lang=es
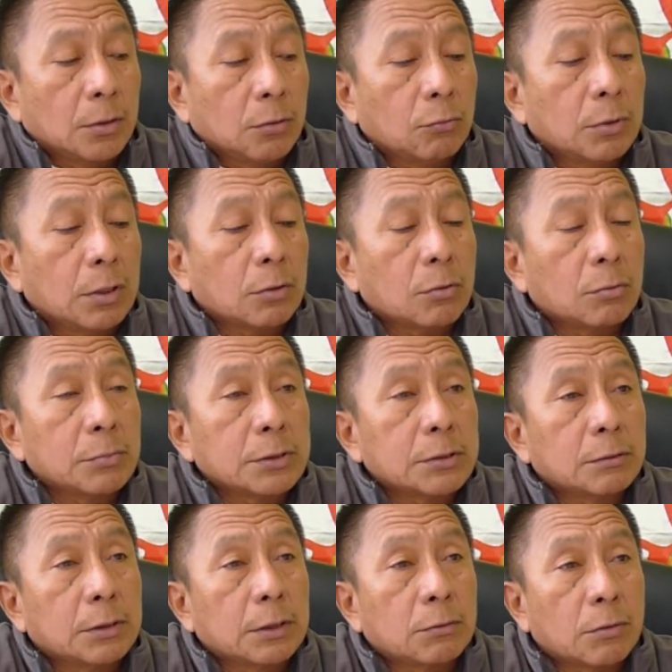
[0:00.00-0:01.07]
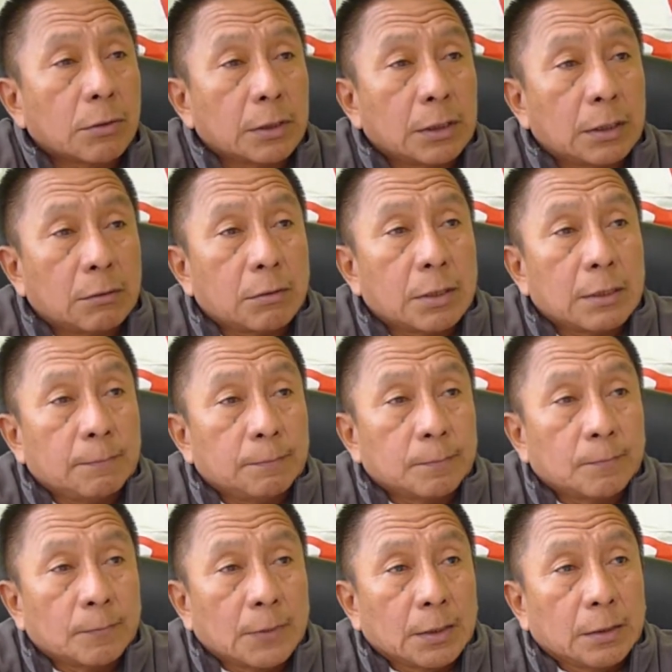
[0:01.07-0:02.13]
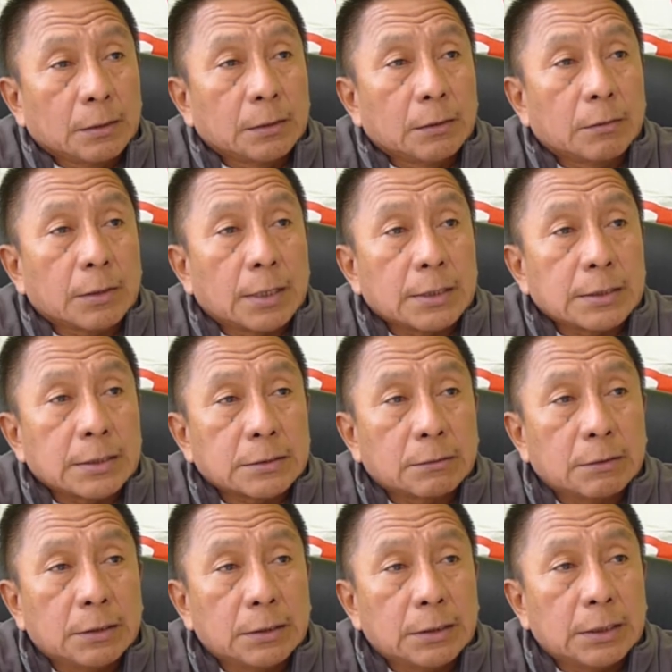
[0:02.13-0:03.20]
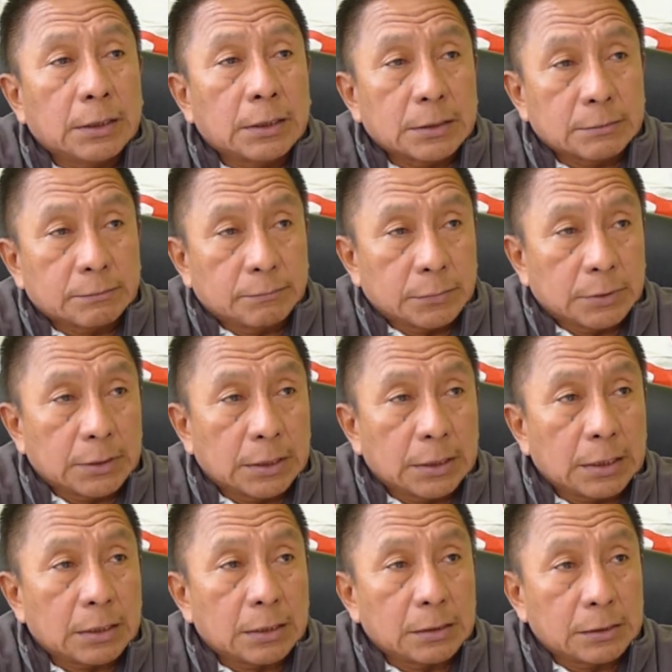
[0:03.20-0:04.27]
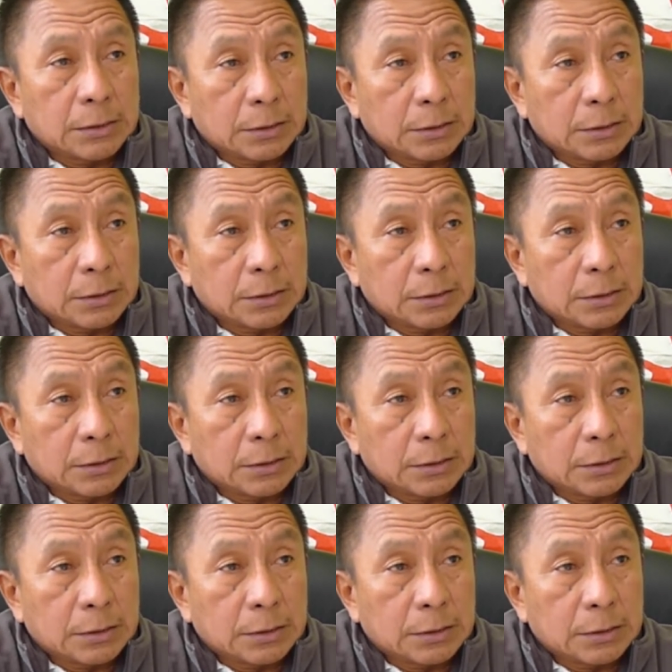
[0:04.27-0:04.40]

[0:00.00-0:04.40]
una comisión de coordinadora de organizaciones indígenas que era